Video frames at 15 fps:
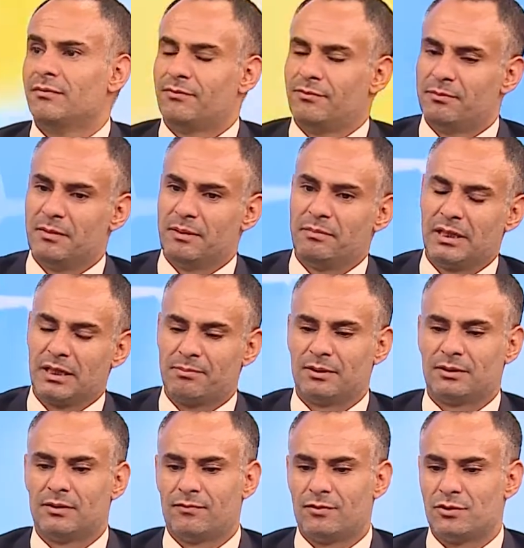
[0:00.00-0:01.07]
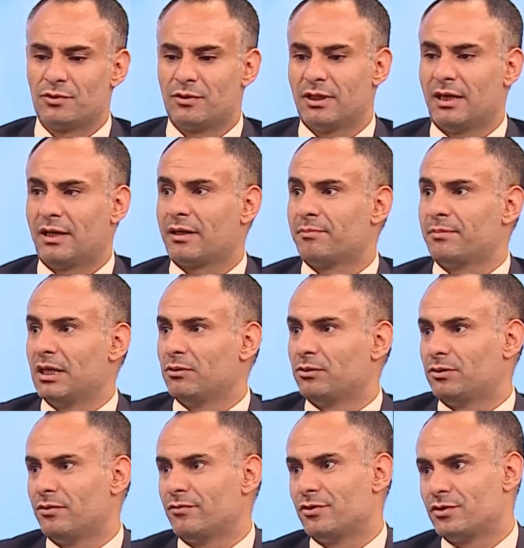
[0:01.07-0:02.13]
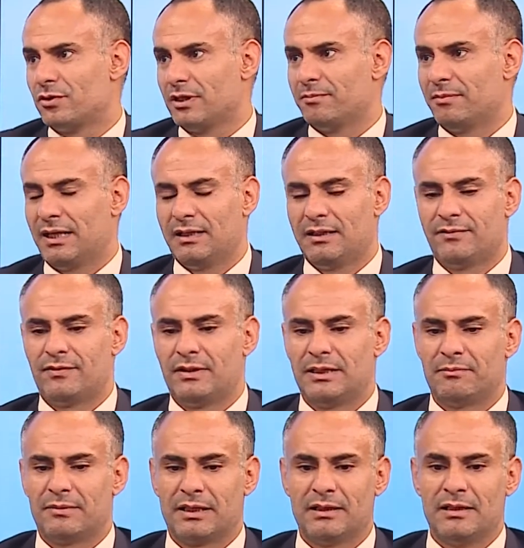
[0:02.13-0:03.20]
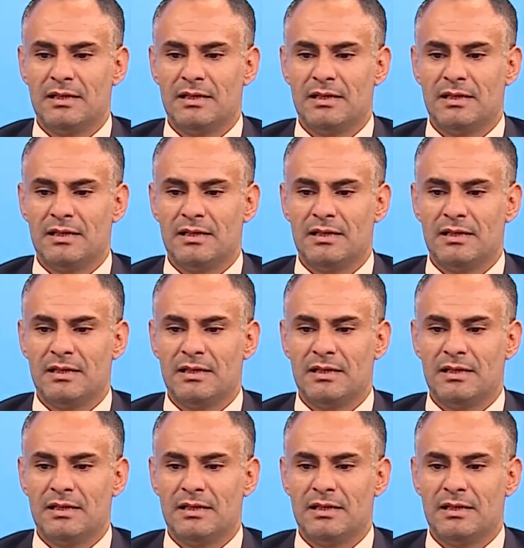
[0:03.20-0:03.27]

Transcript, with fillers: فما بالك بالتلفزيون العربي او التلفزيون المحلي في اليمن.